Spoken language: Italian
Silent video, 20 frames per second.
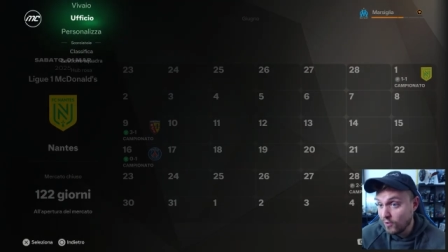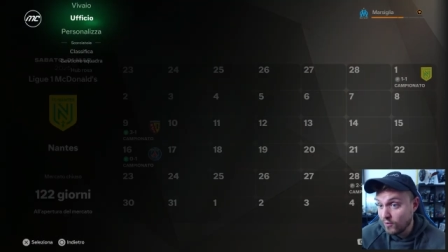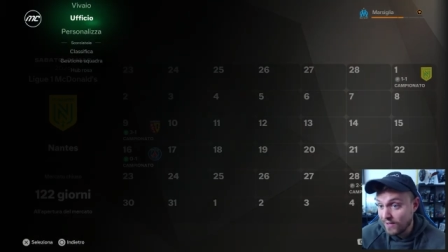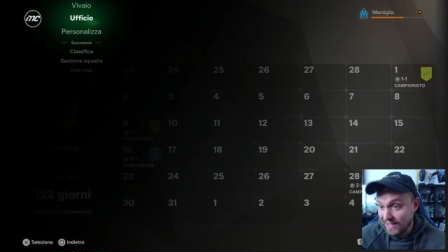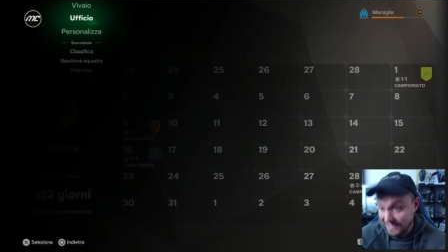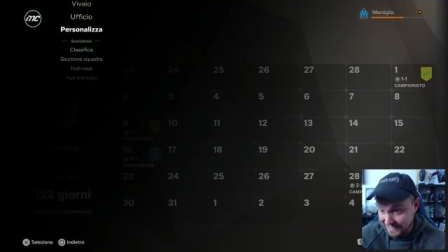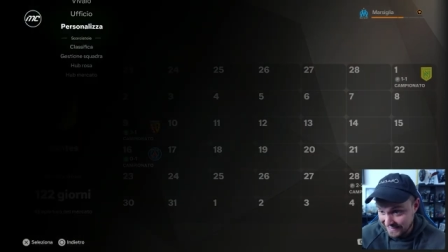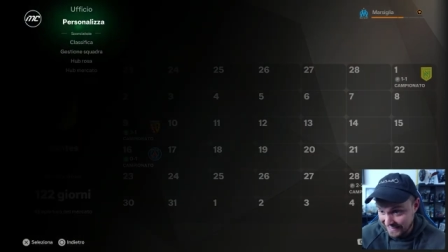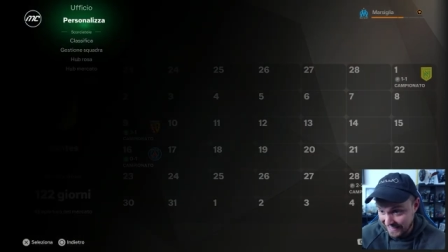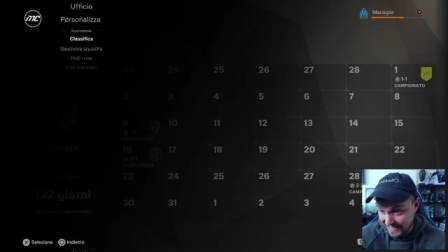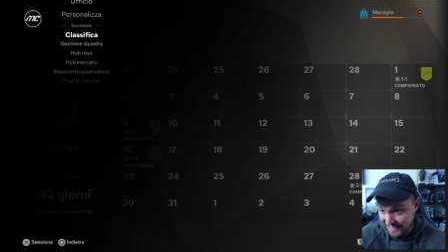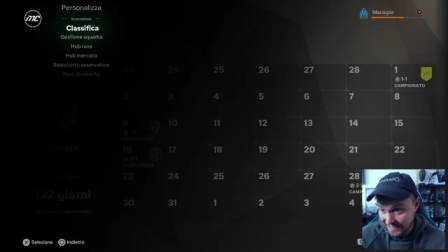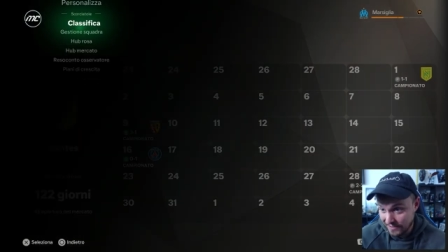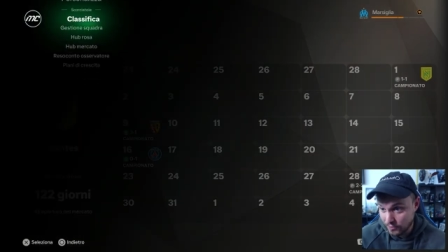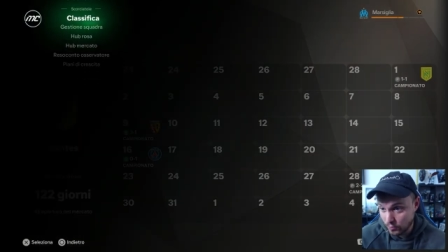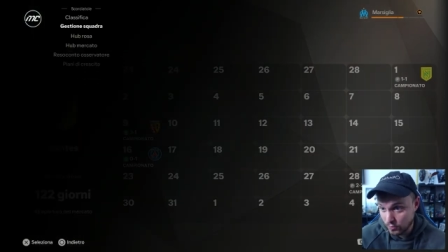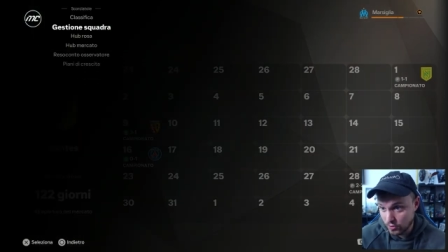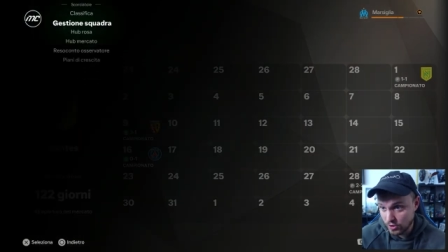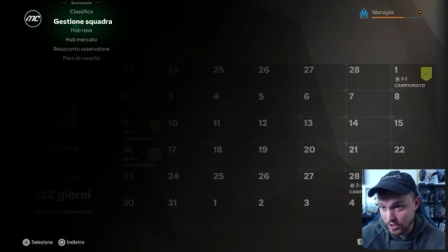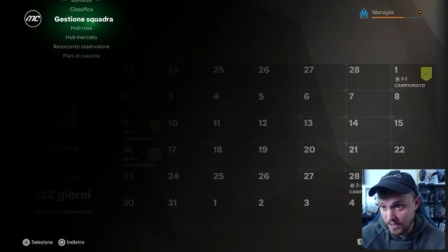di essere
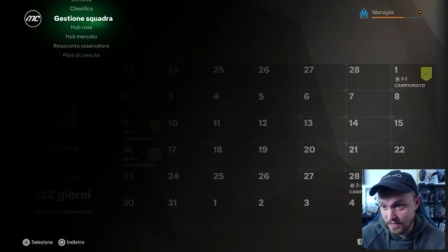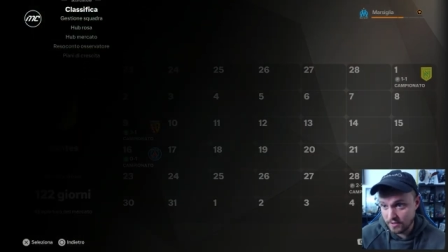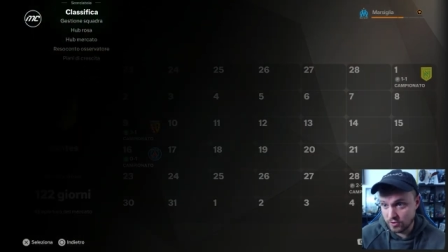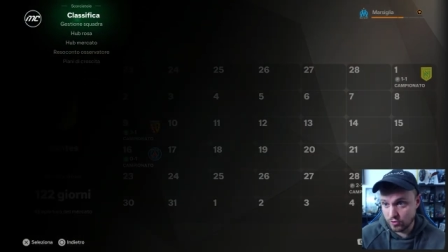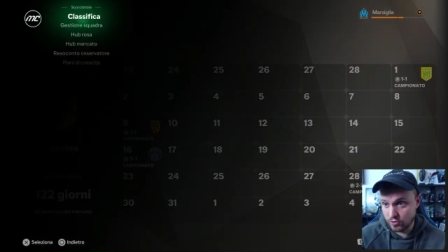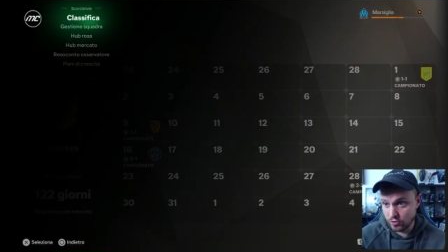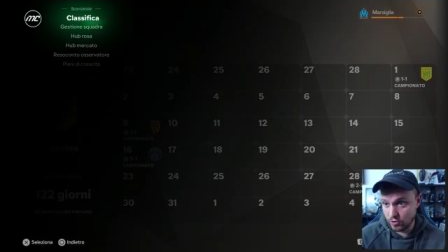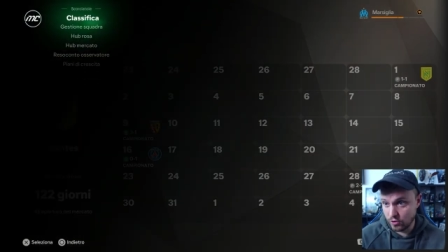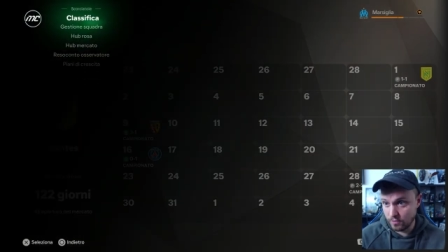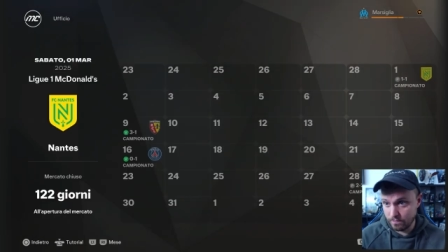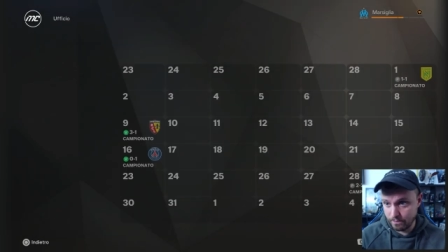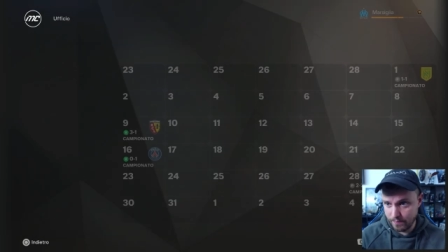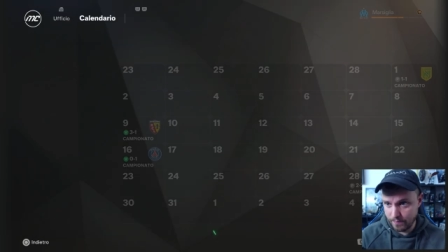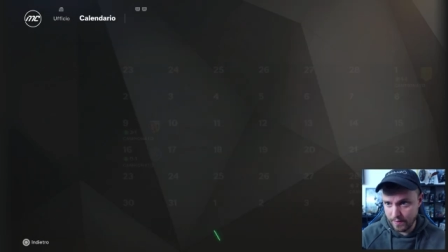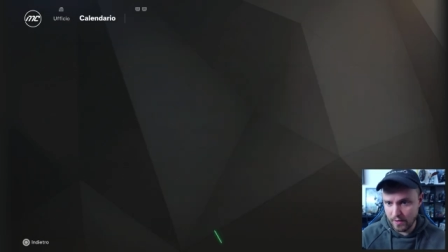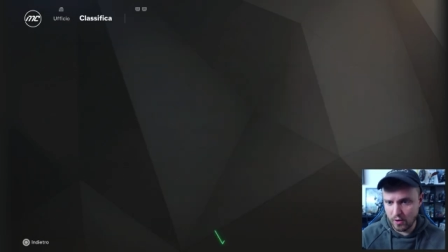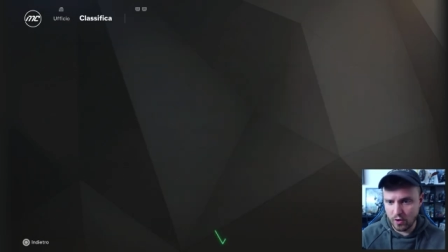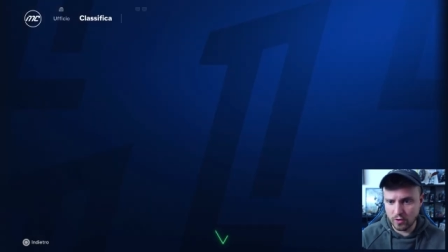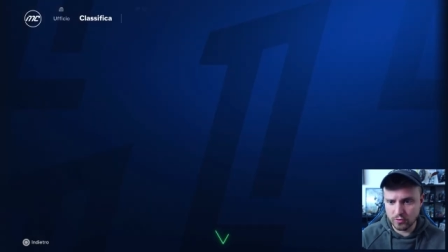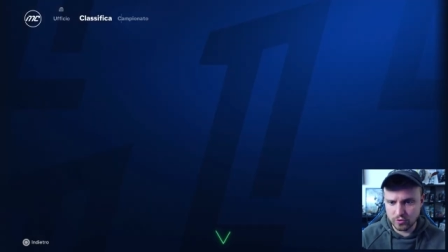retrocesso,
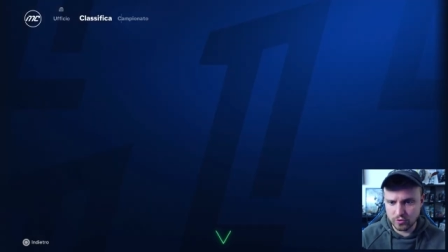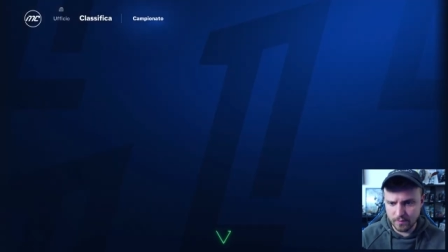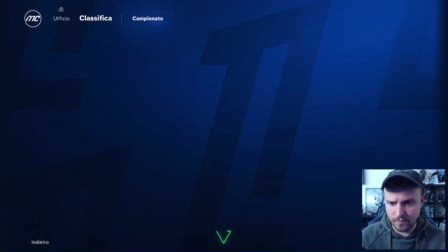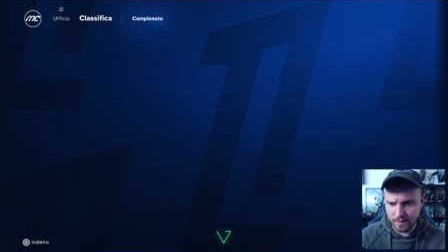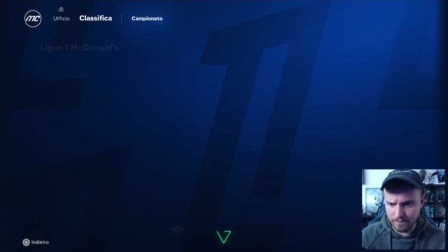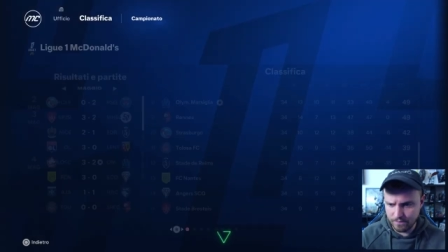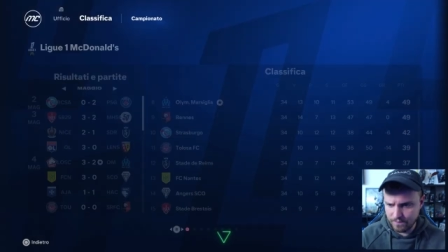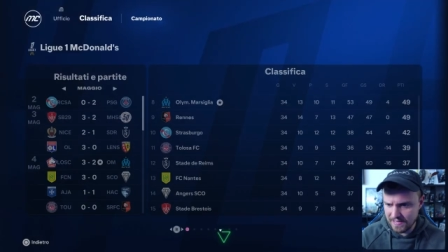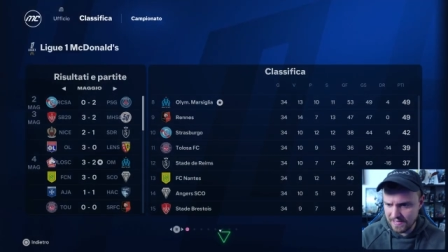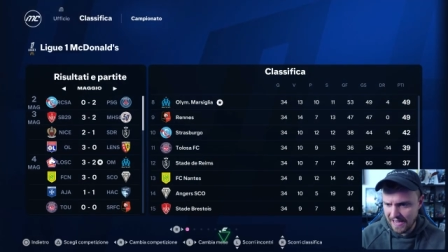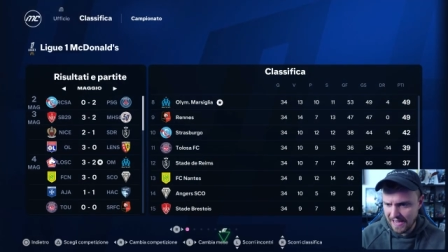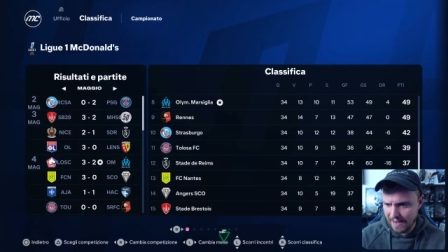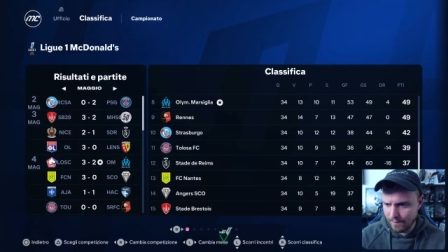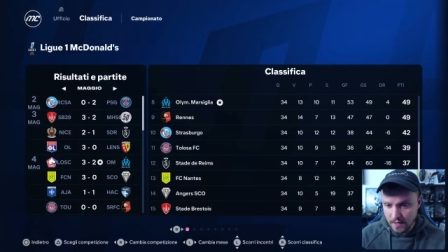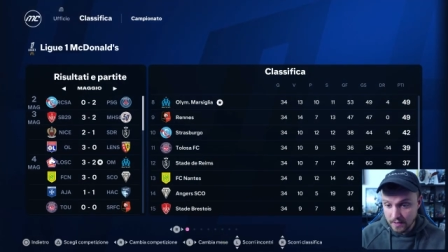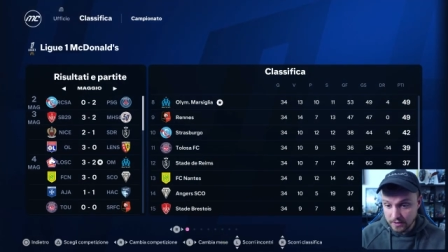però insomma, vediamo.